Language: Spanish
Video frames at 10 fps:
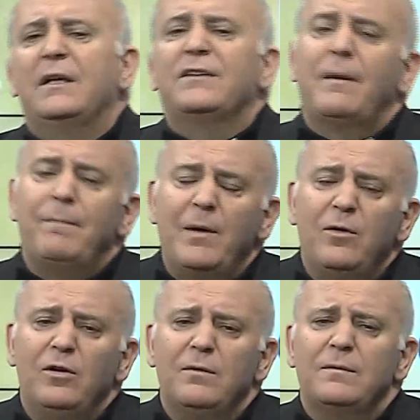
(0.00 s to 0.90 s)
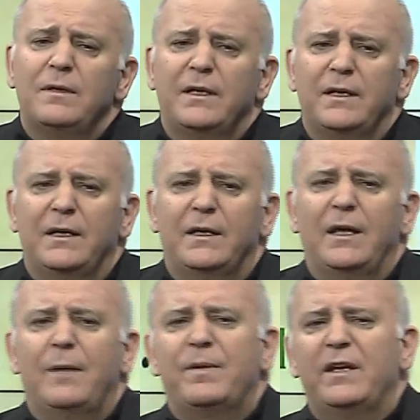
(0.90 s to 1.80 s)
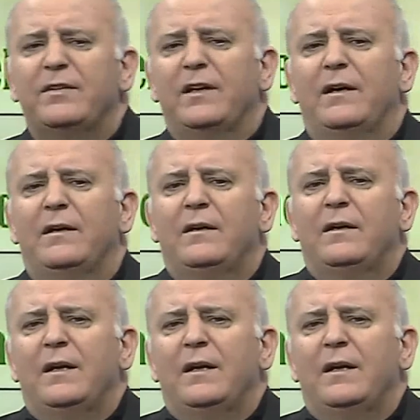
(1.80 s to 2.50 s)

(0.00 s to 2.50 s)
San Pablo expresa